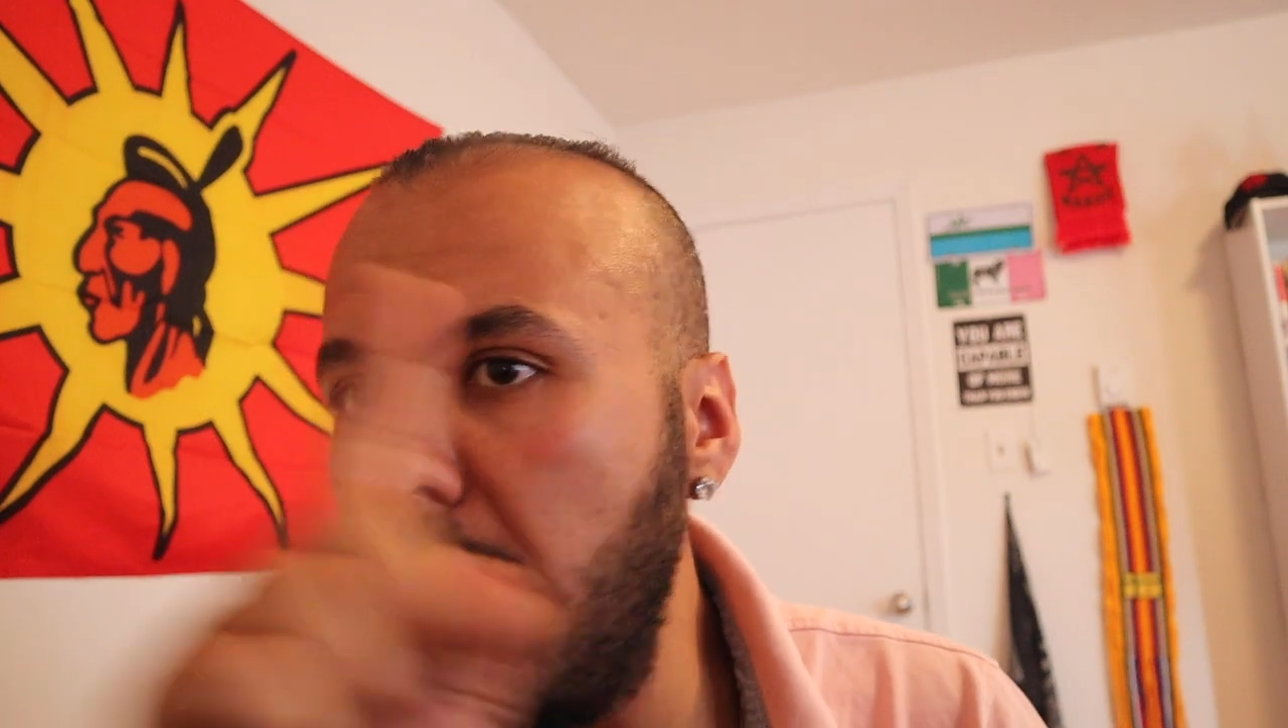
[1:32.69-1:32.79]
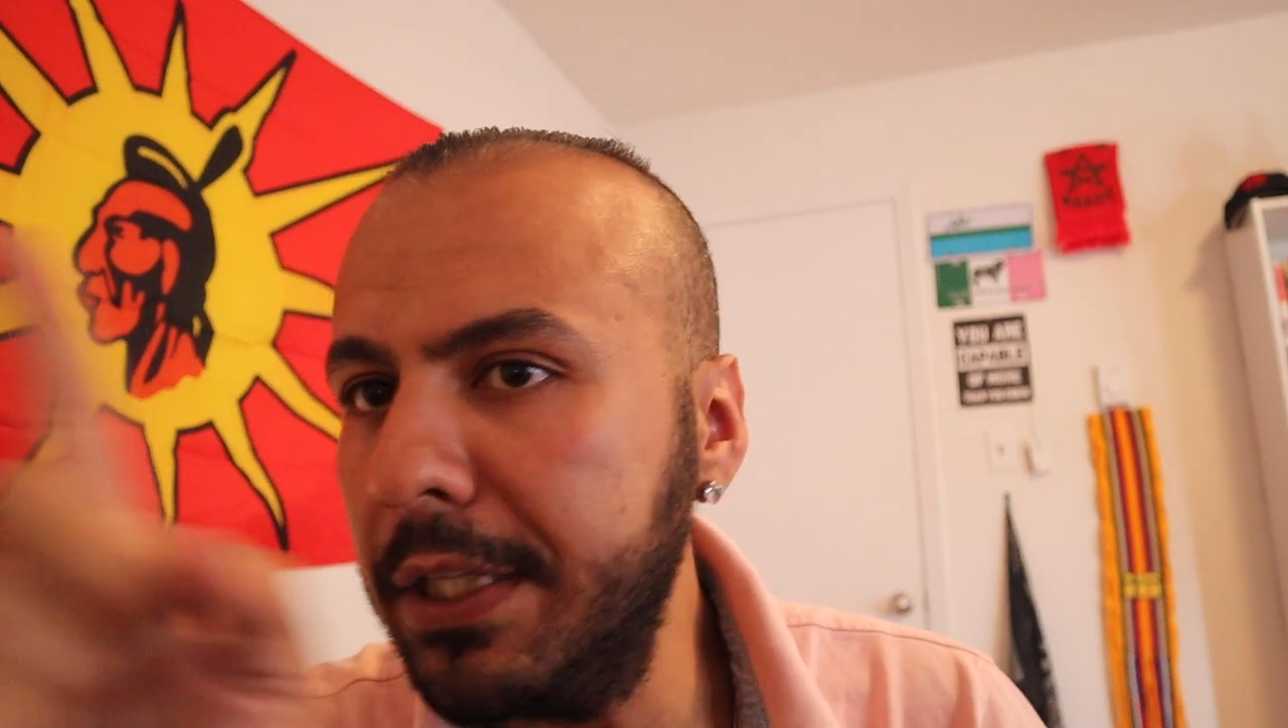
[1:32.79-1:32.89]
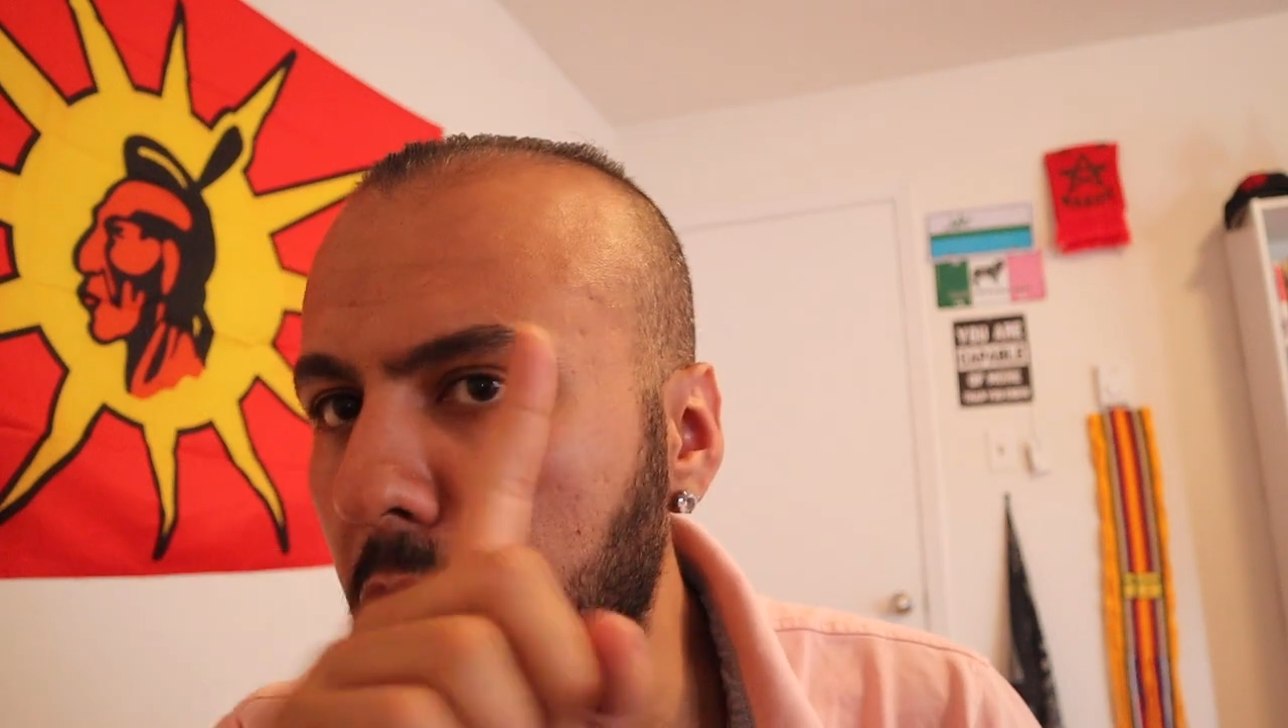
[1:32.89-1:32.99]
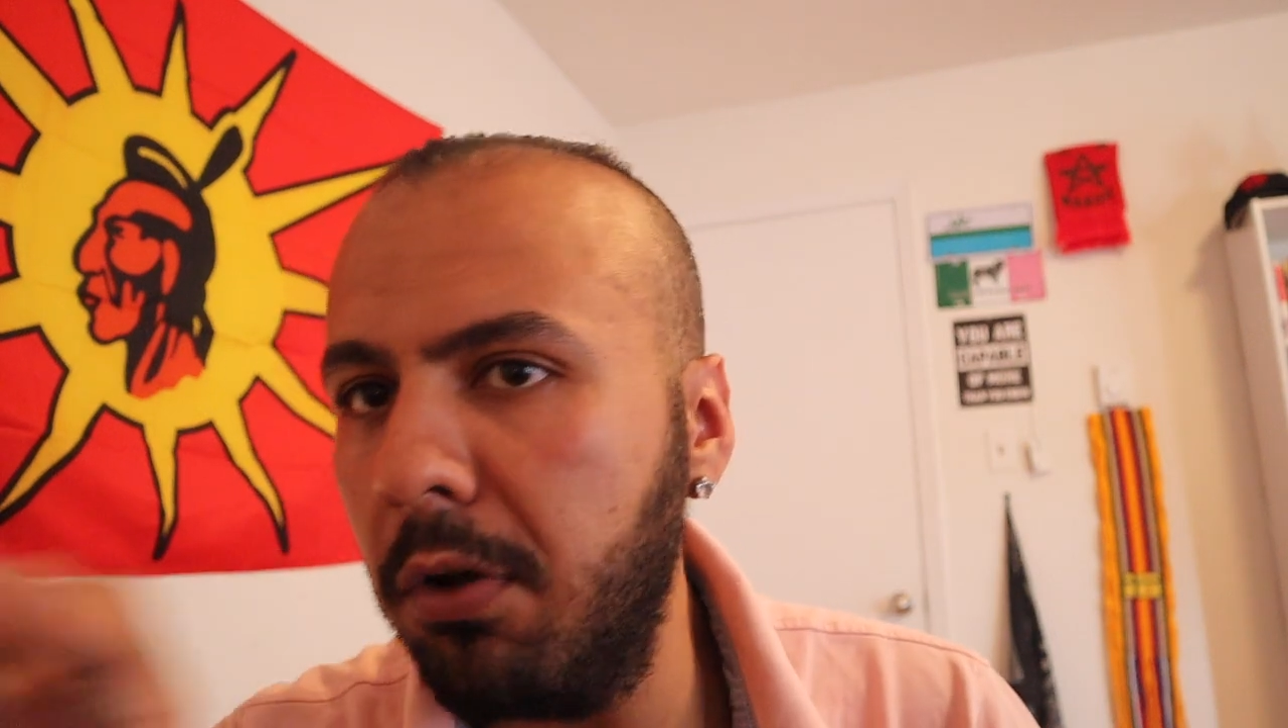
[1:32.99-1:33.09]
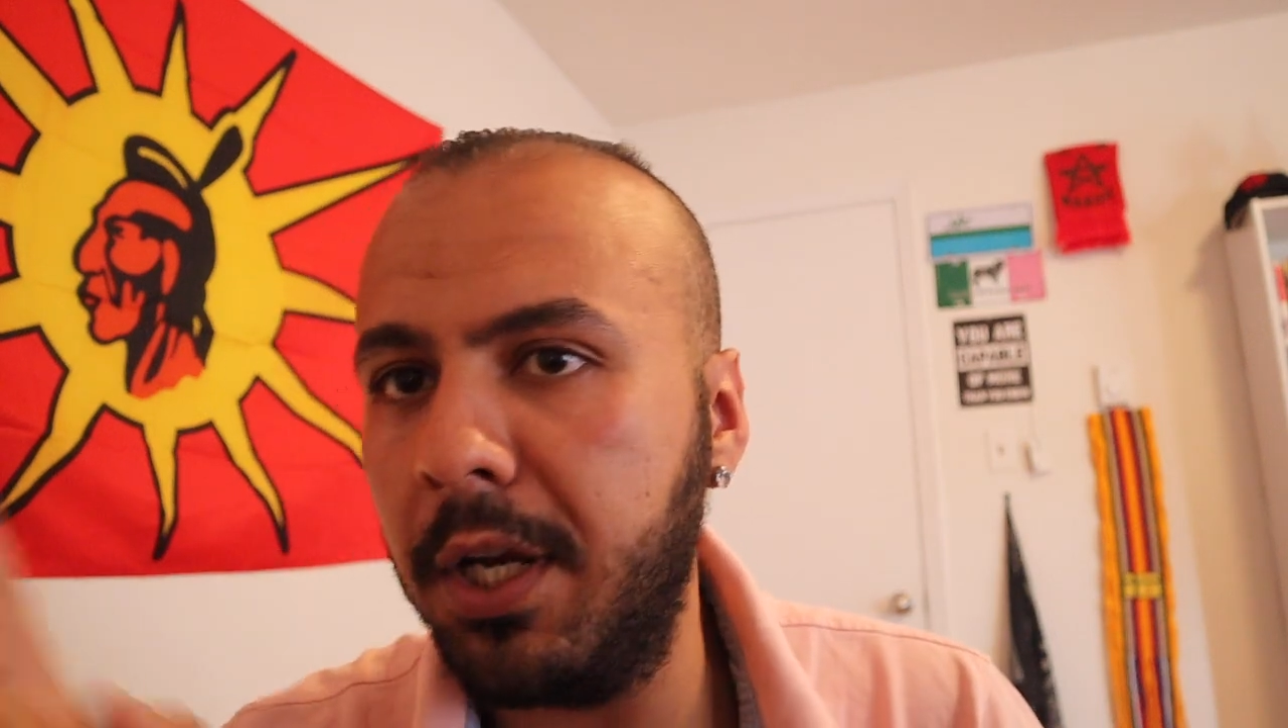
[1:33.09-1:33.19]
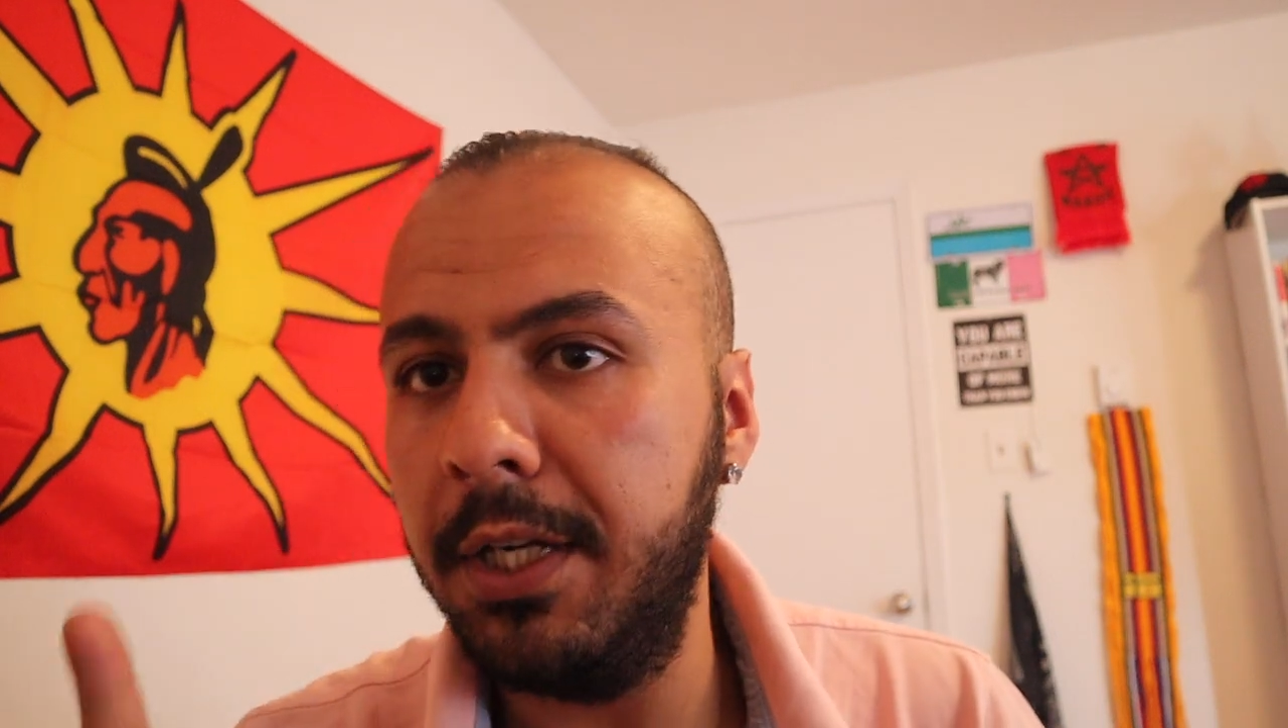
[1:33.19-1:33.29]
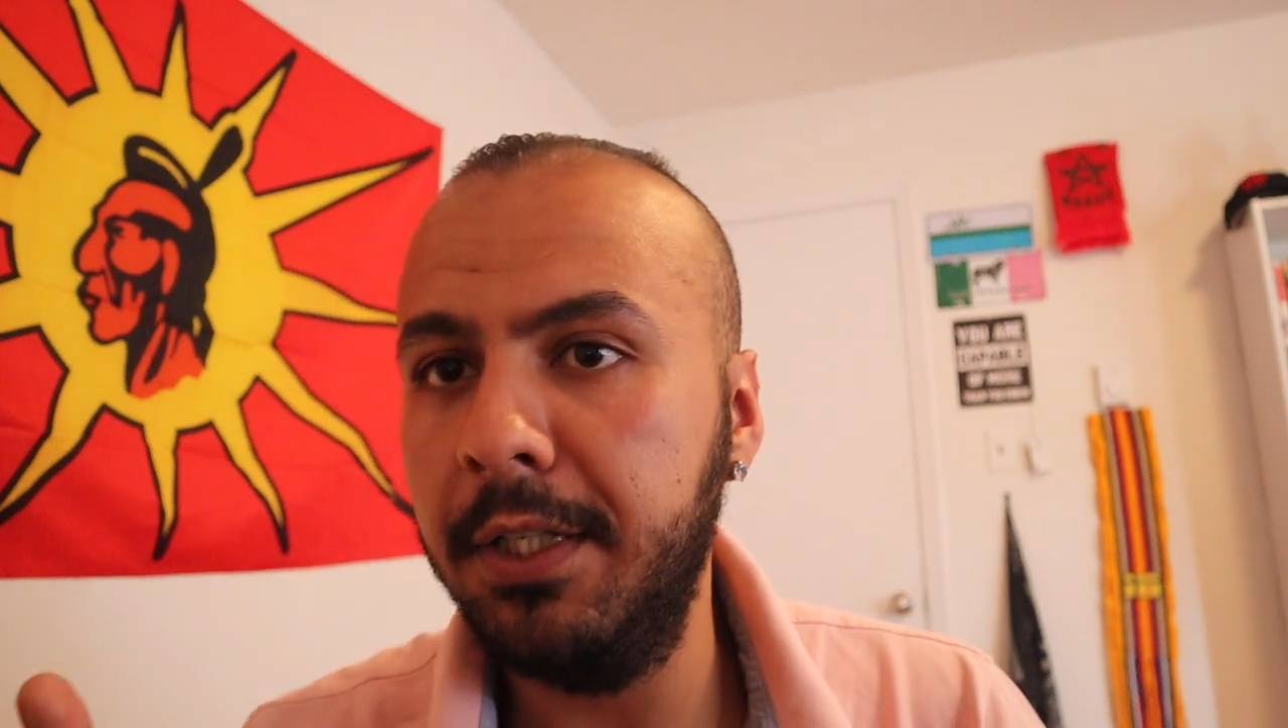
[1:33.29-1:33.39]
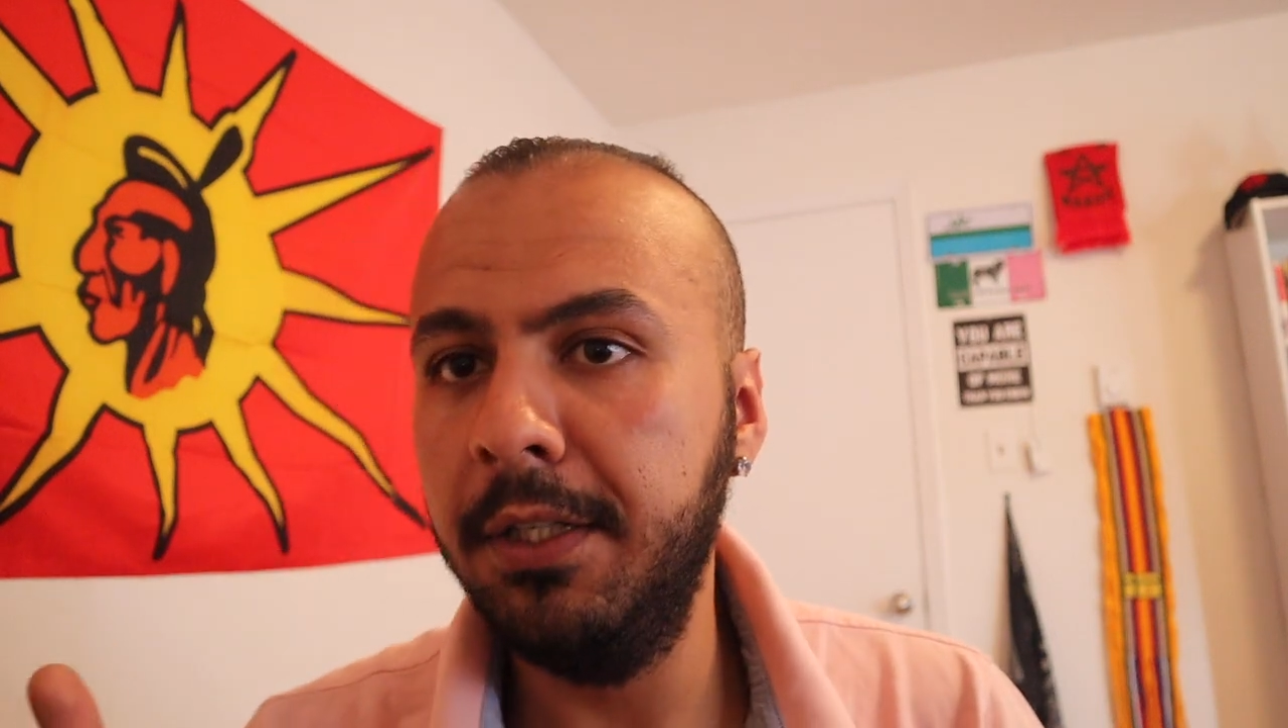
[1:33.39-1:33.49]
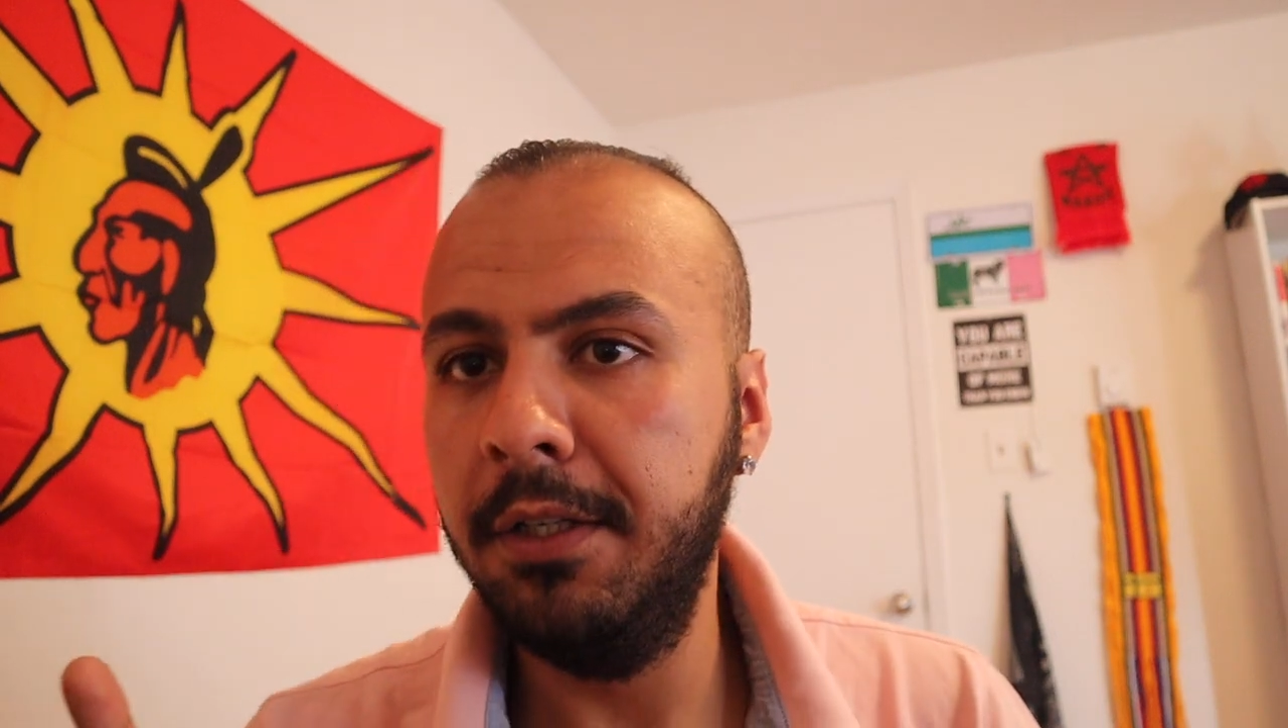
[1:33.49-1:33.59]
وحده اخرى